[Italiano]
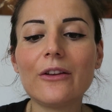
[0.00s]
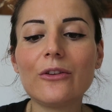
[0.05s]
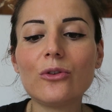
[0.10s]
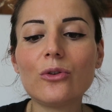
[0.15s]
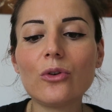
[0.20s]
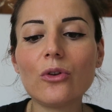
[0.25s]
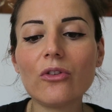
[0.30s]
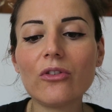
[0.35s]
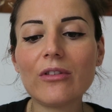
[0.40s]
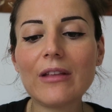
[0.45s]

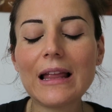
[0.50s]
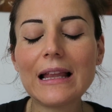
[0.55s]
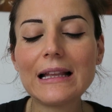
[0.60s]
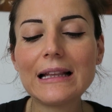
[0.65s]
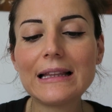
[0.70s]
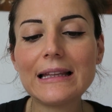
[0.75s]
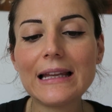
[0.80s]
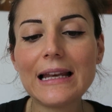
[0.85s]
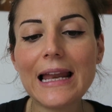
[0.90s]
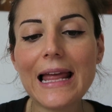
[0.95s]

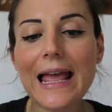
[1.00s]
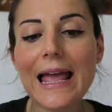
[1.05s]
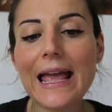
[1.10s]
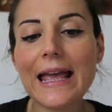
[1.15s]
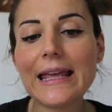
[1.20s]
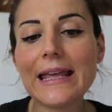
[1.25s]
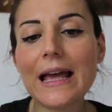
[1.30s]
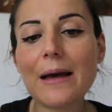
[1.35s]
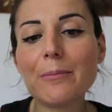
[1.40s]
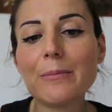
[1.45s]
nonostante
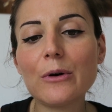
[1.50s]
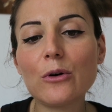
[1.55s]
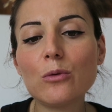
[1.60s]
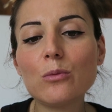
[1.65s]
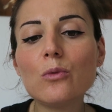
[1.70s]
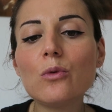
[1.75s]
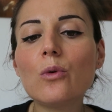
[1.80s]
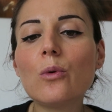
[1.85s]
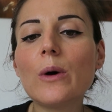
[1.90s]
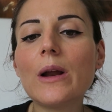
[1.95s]
lei abbia
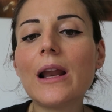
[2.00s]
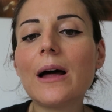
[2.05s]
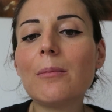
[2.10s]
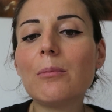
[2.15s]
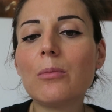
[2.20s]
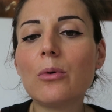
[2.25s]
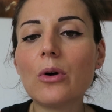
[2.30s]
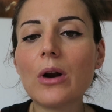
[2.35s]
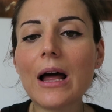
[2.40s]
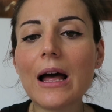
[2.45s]
comunque
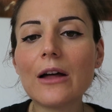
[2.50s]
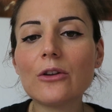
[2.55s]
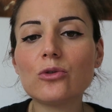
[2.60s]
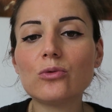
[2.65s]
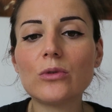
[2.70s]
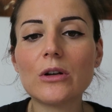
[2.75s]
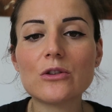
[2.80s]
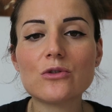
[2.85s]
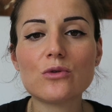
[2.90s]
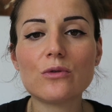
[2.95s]

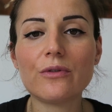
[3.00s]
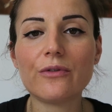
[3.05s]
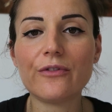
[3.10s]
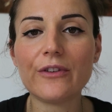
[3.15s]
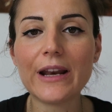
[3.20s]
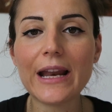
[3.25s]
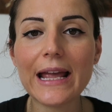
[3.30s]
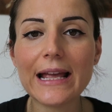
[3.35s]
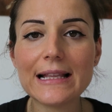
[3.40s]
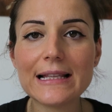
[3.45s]
elaborato una
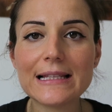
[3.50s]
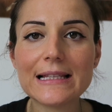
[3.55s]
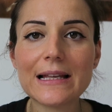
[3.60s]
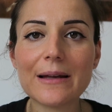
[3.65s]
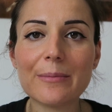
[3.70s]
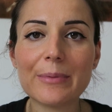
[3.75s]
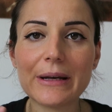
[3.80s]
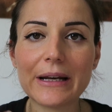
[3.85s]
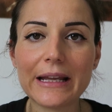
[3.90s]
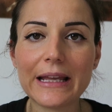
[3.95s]

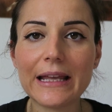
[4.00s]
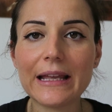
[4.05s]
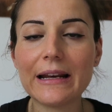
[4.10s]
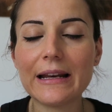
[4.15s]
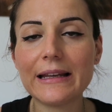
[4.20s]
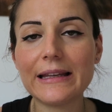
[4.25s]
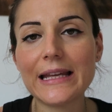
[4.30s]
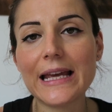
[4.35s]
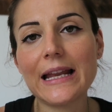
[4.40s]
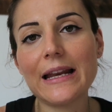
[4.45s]
sofferenza perché
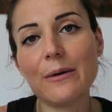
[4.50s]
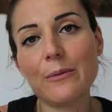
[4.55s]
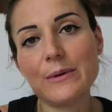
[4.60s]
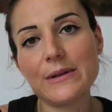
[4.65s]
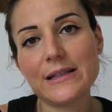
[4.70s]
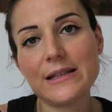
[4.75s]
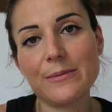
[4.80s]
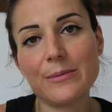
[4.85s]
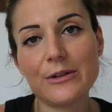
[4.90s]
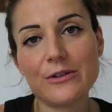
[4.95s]
ritiene
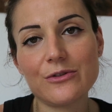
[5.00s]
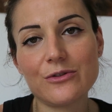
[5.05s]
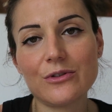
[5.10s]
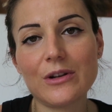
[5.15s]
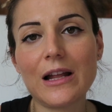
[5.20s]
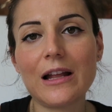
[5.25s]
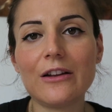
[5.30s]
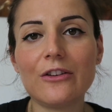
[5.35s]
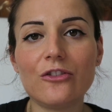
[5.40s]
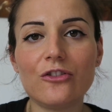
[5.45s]
questi
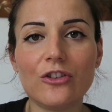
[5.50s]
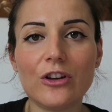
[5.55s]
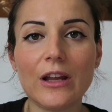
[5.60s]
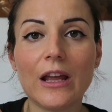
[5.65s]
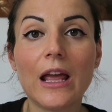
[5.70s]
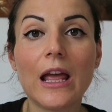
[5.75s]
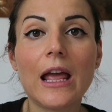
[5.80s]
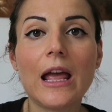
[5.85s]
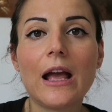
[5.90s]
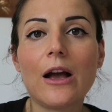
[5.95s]

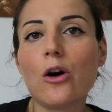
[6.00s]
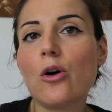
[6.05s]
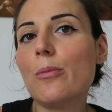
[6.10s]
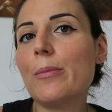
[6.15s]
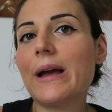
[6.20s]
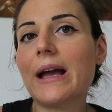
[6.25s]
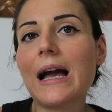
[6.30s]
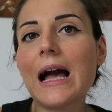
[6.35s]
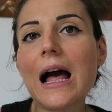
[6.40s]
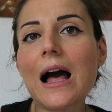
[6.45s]
personaggi
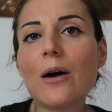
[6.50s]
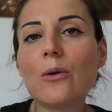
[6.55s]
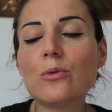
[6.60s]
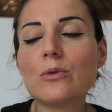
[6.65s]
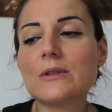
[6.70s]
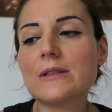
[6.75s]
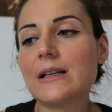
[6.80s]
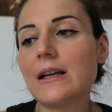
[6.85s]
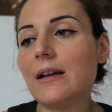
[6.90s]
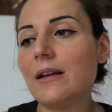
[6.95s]
come
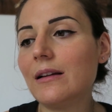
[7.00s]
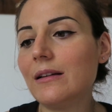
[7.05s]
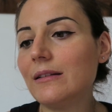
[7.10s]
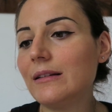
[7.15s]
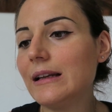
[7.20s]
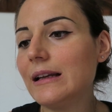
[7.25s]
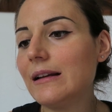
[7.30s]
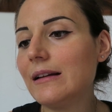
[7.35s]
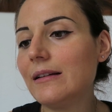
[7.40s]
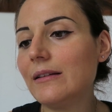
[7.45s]
causa
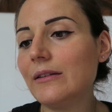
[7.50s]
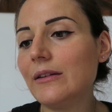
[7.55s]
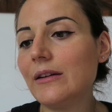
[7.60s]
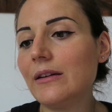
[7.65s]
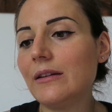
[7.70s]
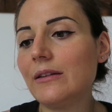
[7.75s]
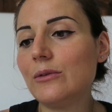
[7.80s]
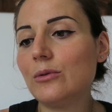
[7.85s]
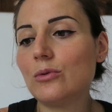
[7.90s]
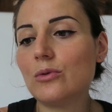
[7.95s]

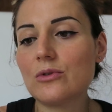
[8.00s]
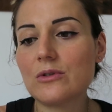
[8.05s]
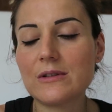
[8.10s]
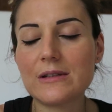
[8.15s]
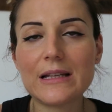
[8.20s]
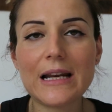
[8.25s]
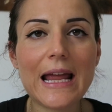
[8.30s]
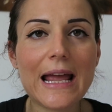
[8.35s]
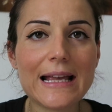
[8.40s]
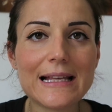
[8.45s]
de, di uno
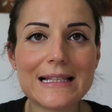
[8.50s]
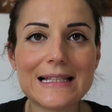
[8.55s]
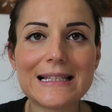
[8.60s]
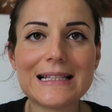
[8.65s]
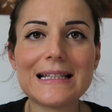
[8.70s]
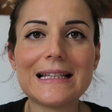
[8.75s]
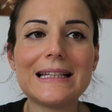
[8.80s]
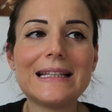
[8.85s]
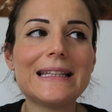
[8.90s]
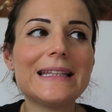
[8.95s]

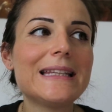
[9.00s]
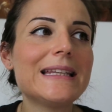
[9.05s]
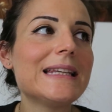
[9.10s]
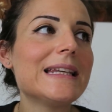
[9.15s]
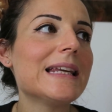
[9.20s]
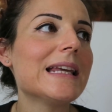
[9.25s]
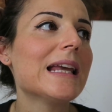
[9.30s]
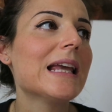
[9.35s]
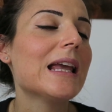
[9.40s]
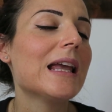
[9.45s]
stress
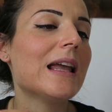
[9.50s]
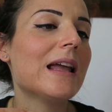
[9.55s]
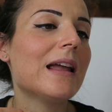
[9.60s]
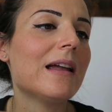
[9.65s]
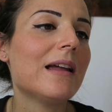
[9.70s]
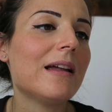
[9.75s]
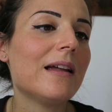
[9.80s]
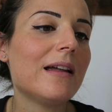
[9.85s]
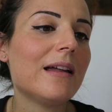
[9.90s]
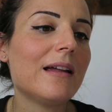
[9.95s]
di
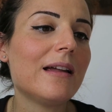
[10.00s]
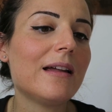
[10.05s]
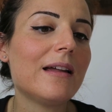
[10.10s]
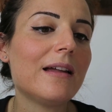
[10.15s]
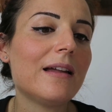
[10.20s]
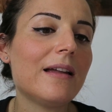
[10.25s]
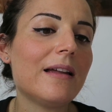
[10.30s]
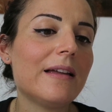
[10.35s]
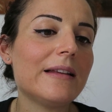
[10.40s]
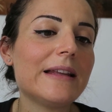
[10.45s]

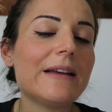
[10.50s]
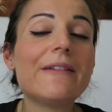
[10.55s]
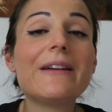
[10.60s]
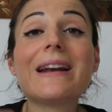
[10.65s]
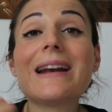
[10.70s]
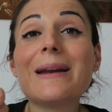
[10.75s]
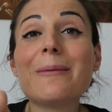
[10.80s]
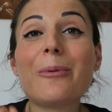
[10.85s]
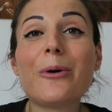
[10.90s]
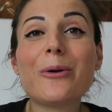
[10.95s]
eh, di
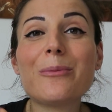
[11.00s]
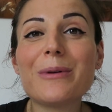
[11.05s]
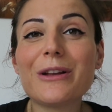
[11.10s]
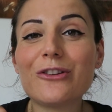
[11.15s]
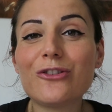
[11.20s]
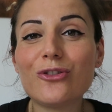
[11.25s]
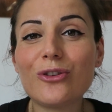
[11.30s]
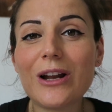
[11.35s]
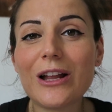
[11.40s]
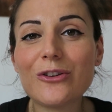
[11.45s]
averle poi
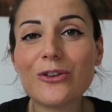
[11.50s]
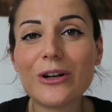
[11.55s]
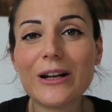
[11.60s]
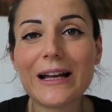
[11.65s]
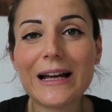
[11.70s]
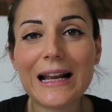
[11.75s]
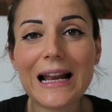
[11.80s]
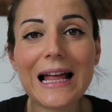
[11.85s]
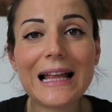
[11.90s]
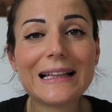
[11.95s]
peggiorato
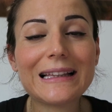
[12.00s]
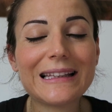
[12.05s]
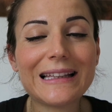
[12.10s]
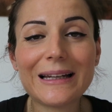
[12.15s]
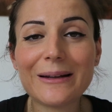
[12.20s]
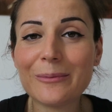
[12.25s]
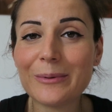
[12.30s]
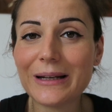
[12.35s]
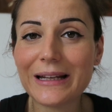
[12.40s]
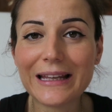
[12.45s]
il
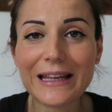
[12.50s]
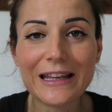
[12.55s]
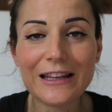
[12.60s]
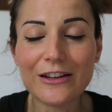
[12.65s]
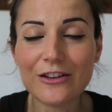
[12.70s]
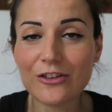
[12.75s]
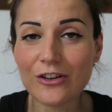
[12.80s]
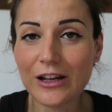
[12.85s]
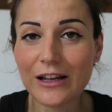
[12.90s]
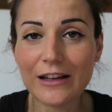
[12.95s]
carattere perché
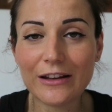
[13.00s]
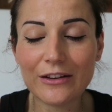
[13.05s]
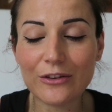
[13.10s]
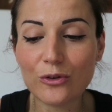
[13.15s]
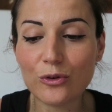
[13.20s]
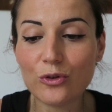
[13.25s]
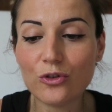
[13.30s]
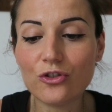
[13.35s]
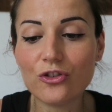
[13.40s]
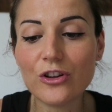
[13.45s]
in,
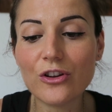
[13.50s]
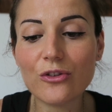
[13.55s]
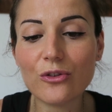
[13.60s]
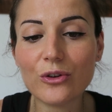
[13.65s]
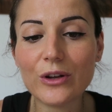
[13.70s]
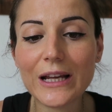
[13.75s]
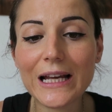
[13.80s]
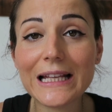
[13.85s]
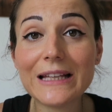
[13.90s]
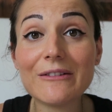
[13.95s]
hanno
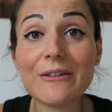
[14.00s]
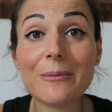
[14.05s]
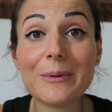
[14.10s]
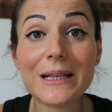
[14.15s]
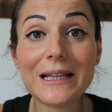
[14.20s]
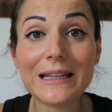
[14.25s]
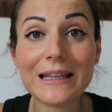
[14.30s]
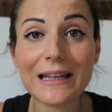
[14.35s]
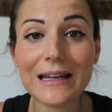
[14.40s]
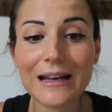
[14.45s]
inciso
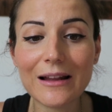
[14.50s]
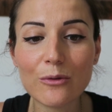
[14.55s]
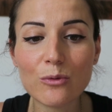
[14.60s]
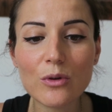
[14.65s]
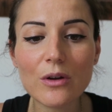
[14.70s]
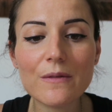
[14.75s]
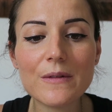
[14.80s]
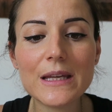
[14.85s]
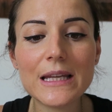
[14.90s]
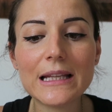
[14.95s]
negativamente nella
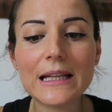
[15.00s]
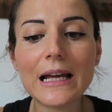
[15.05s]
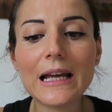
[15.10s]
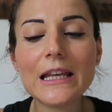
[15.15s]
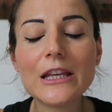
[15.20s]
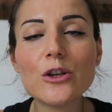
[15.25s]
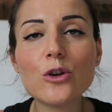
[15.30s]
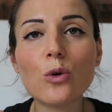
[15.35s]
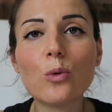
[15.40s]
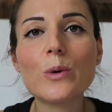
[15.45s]
sua vita,
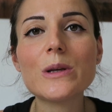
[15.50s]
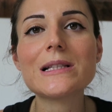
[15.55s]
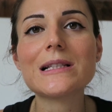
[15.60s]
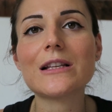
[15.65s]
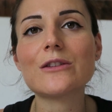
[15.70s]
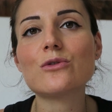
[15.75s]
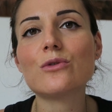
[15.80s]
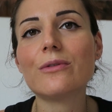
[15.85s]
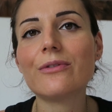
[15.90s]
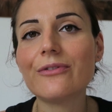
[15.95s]
io
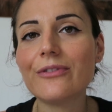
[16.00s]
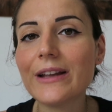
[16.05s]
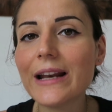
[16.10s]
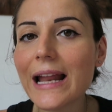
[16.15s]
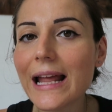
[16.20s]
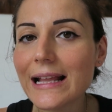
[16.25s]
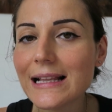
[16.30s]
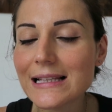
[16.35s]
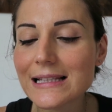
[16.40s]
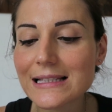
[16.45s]
questa
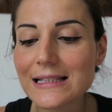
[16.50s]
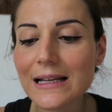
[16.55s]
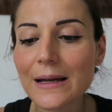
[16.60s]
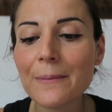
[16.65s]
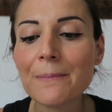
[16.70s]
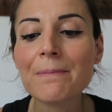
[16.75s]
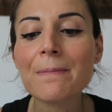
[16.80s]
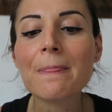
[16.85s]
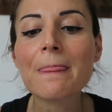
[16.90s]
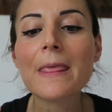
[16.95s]

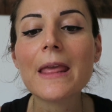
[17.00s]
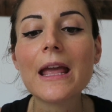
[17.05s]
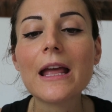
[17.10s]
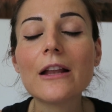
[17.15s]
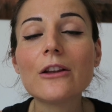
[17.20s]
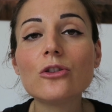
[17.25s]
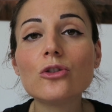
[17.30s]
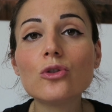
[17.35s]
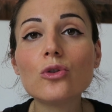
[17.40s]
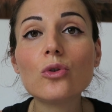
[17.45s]
sofferenza
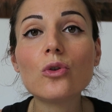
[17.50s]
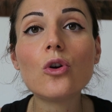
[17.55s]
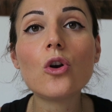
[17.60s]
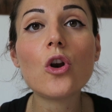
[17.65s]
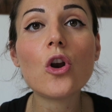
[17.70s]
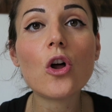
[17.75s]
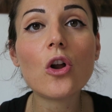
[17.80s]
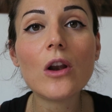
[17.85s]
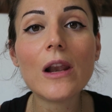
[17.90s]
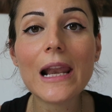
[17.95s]

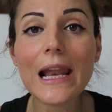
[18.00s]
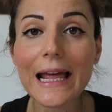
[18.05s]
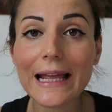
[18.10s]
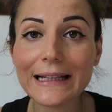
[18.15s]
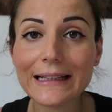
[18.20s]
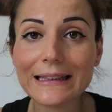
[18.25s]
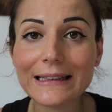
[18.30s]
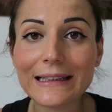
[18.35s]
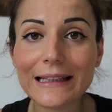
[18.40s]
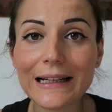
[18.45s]
non l'ho
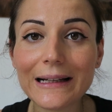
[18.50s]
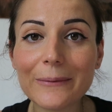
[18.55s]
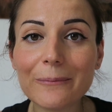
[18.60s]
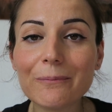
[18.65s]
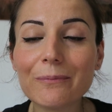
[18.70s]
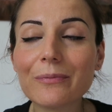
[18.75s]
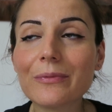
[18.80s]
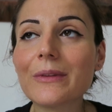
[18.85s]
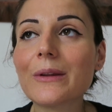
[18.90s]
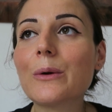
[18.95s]
letta,